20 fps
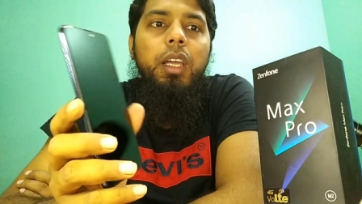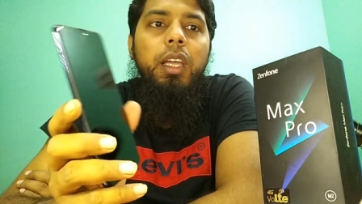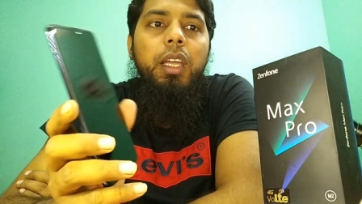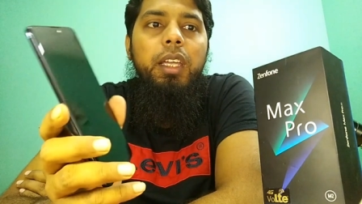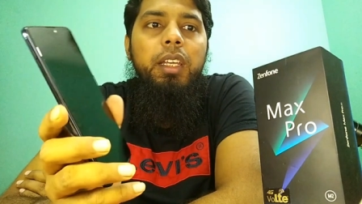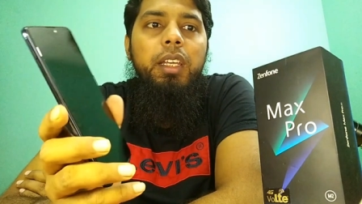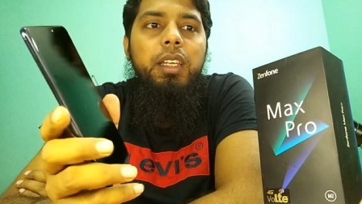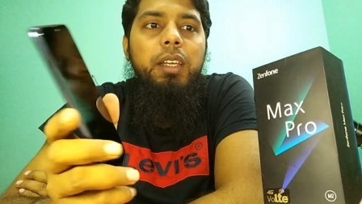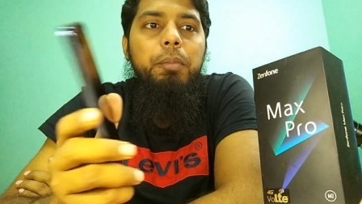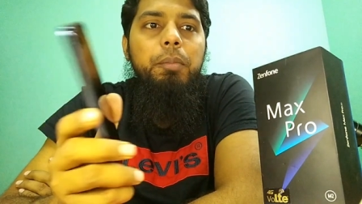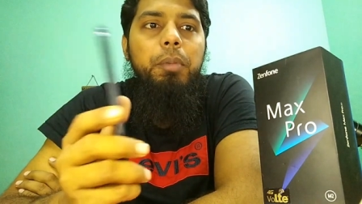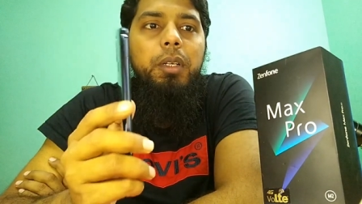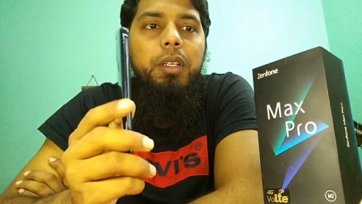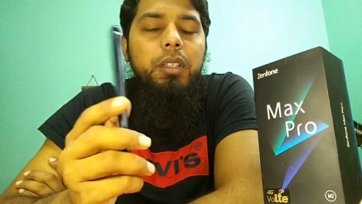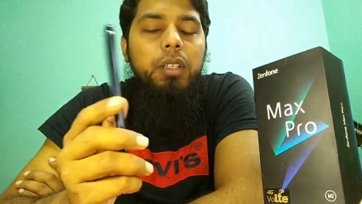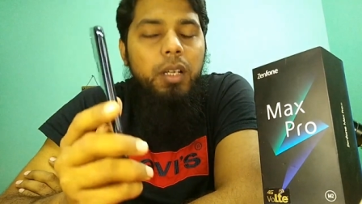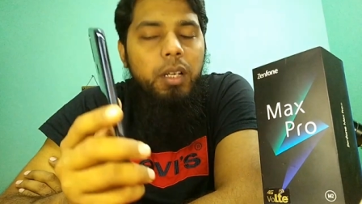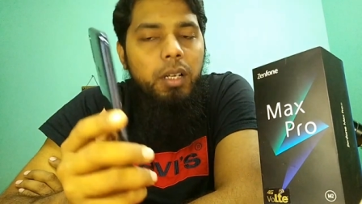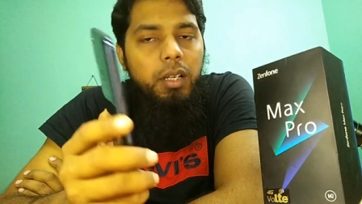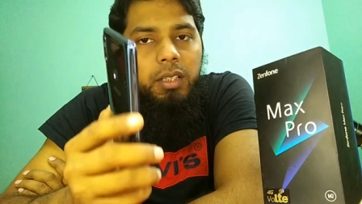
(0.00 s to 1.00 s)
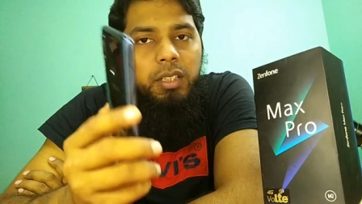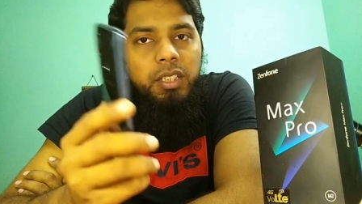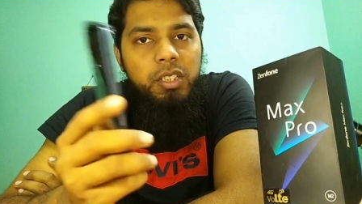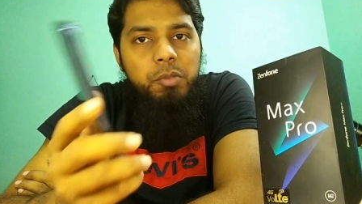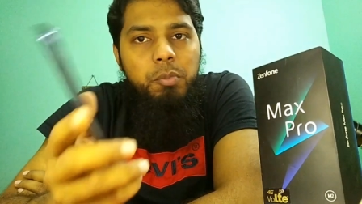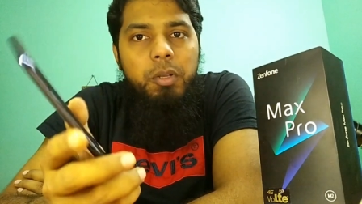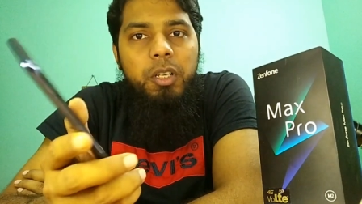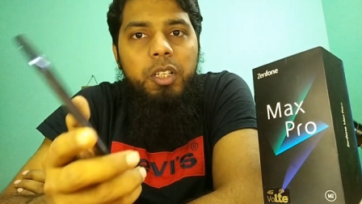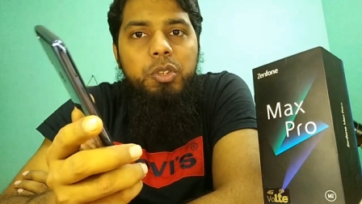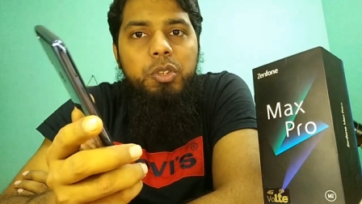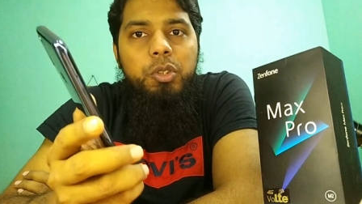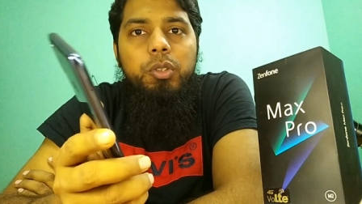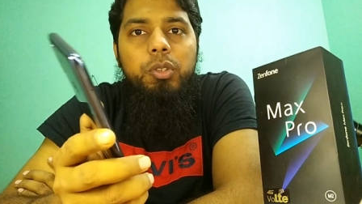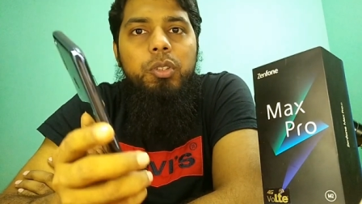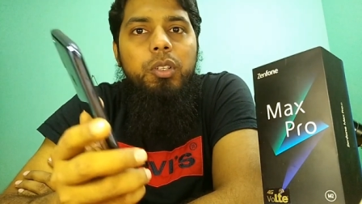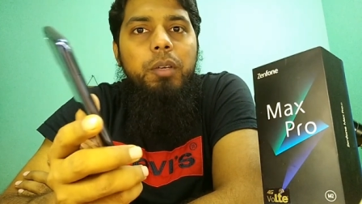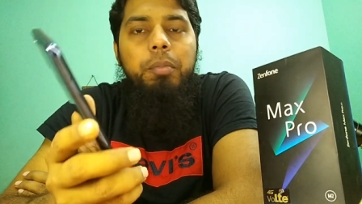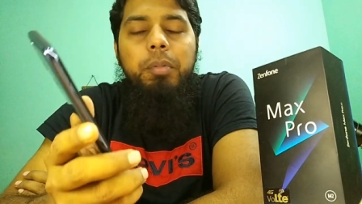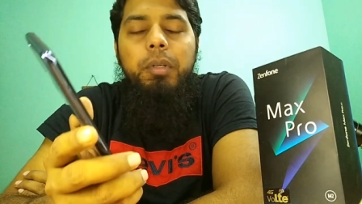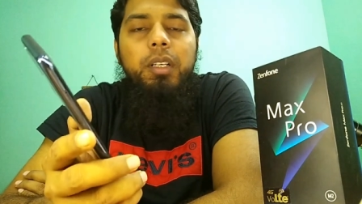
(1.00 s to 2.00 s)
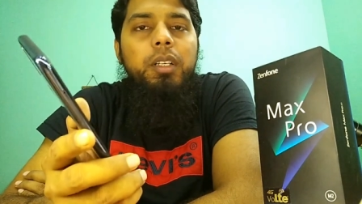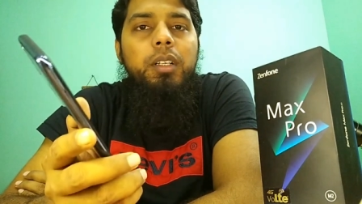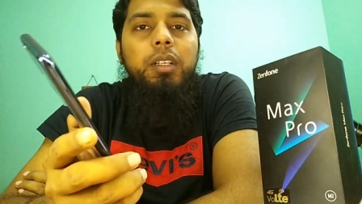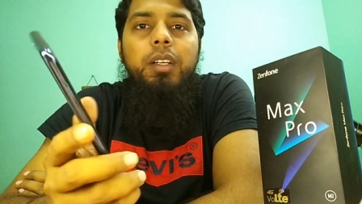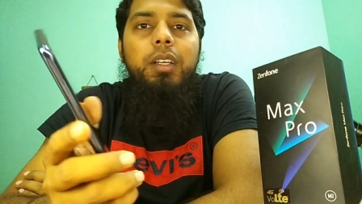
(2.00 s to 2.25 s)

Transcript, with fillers: এই টাইপের ডিসপ্লের জন্য আপনার